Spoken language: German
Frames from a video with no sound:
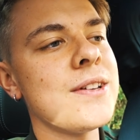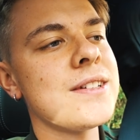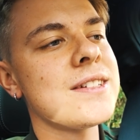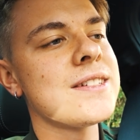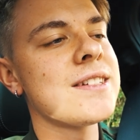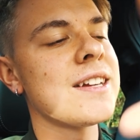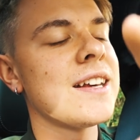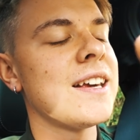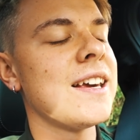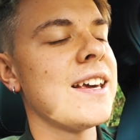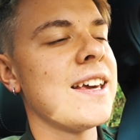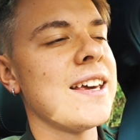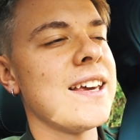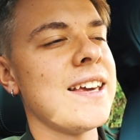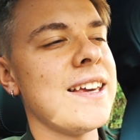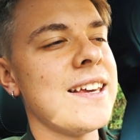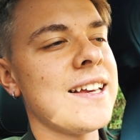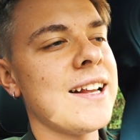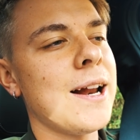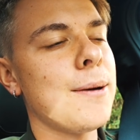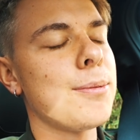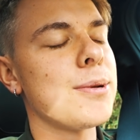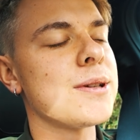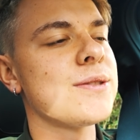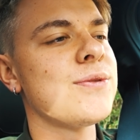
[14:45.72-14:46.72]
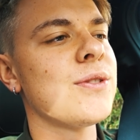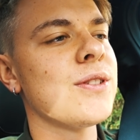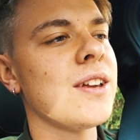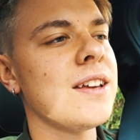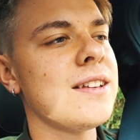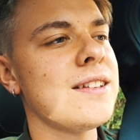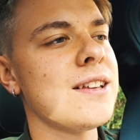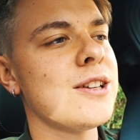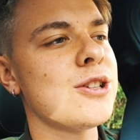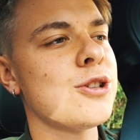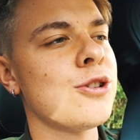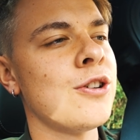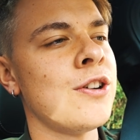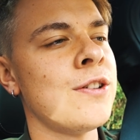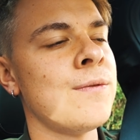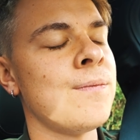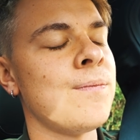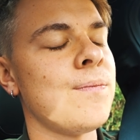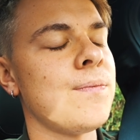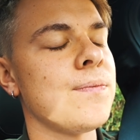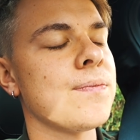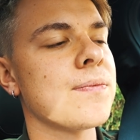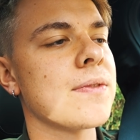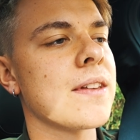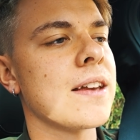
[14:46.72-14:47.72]
Und ich glaube, das wird richtig
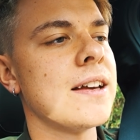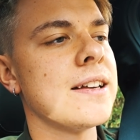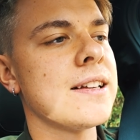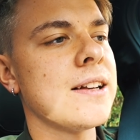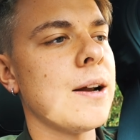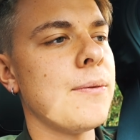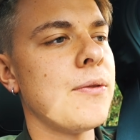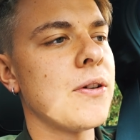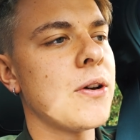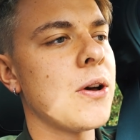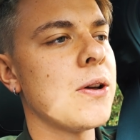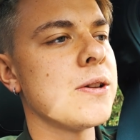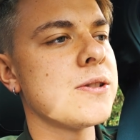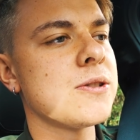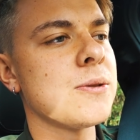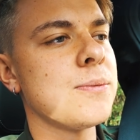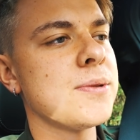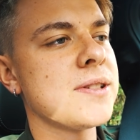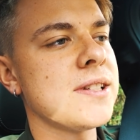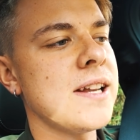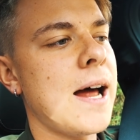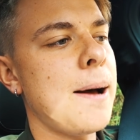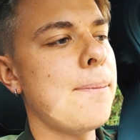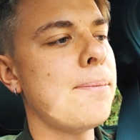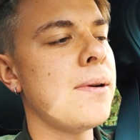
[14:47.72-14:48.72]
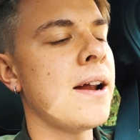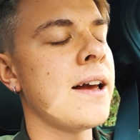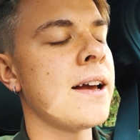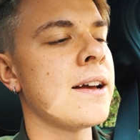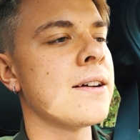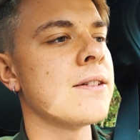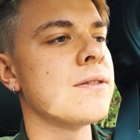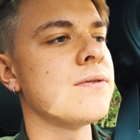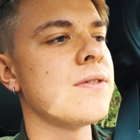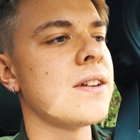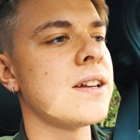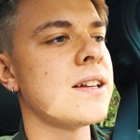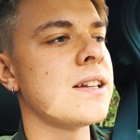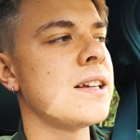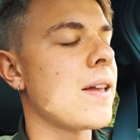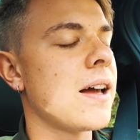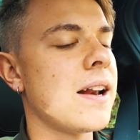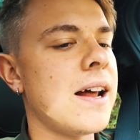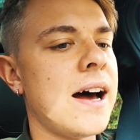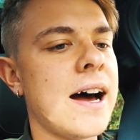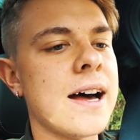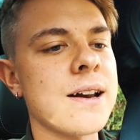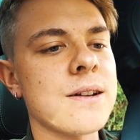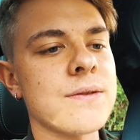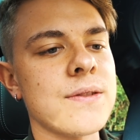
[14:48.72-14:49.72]
schön. Ich glaube, wir können so ein bisschen ablenken. Und wenn,
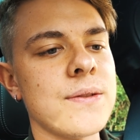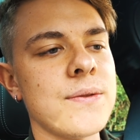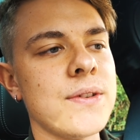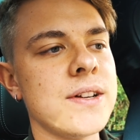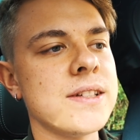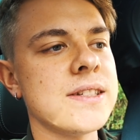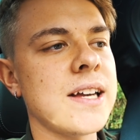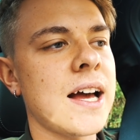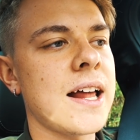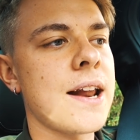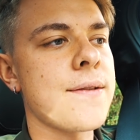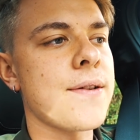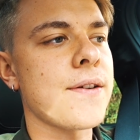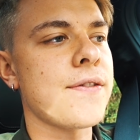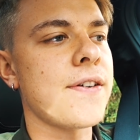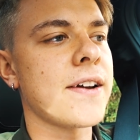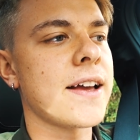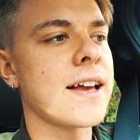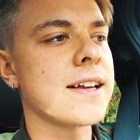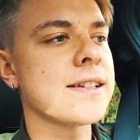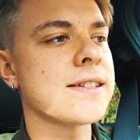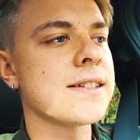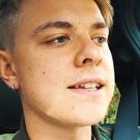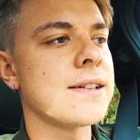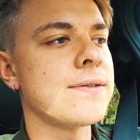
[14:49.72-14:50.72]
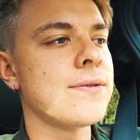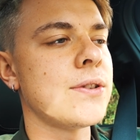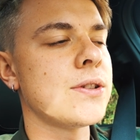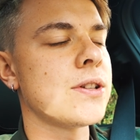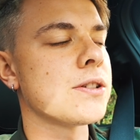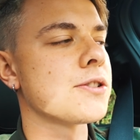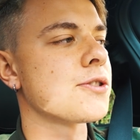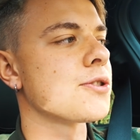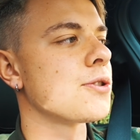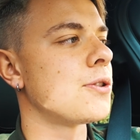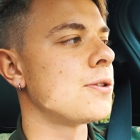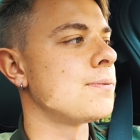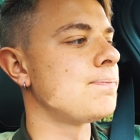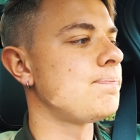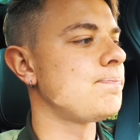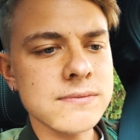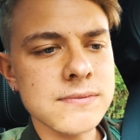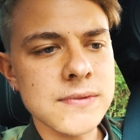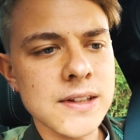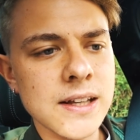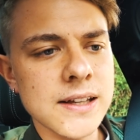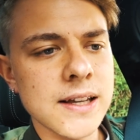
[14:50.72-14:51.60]
keine Ahnung, wenn wir die Sachen einfach vergessen, dann wird das schon.